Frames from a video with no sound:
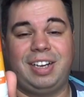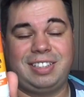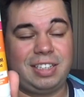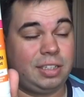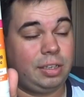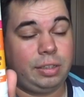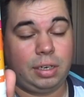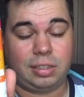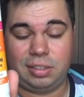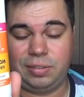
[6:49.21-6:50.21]
так сказал,
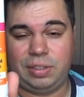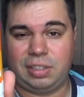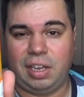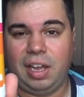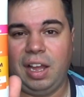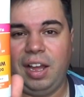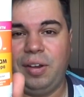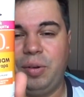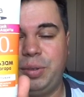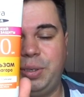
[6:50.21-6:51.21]
интересно, извините.
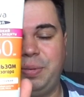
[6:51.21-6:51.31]
В общем,